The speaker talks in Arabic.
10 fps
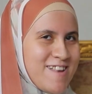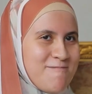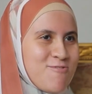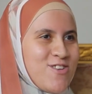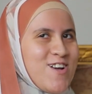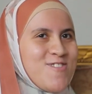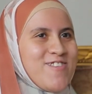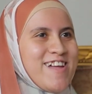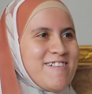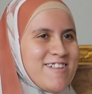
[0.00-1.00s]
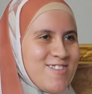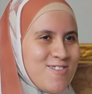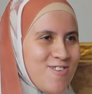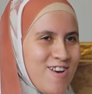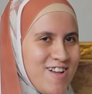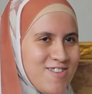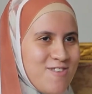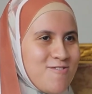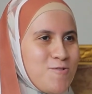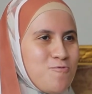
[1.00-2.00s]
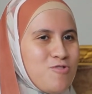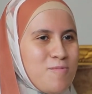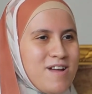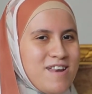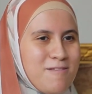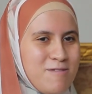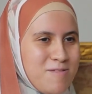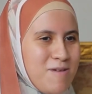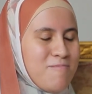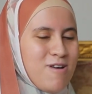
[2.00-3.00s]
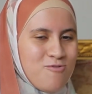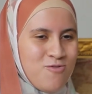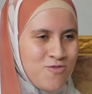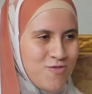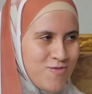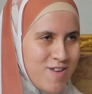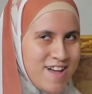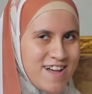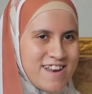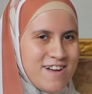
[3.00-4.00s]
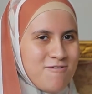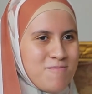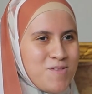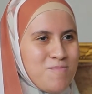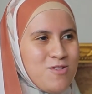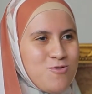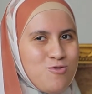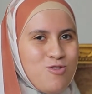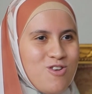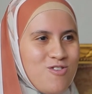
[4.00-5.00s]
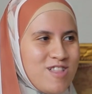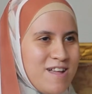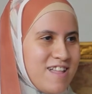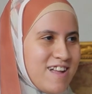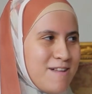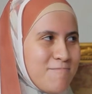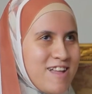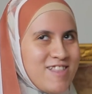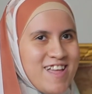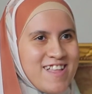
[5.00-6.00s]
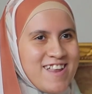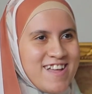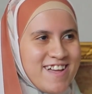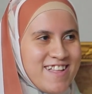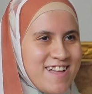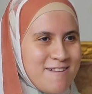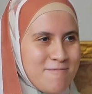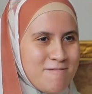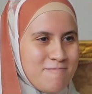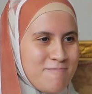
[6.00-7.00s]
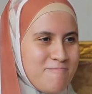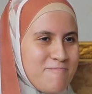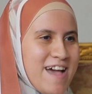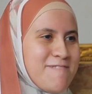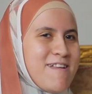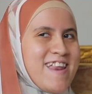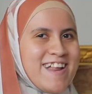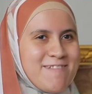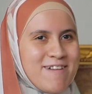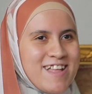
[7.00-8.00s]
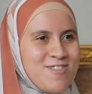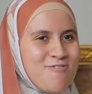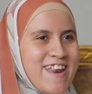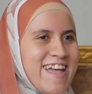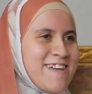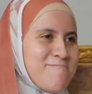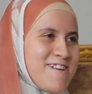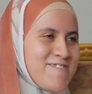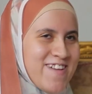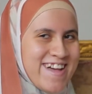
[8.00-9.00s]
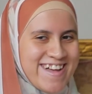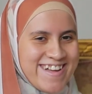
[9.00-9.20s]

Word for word: انا ممكن اعيط والله على تذكر اللحظه هو صوته طبعا انا بالنسبه لي معروف فانا اول ما سمعت الصوت اللي هو ده ده كده بجد يعني انا كده هيبلغني بجد ولا ايه بقى ف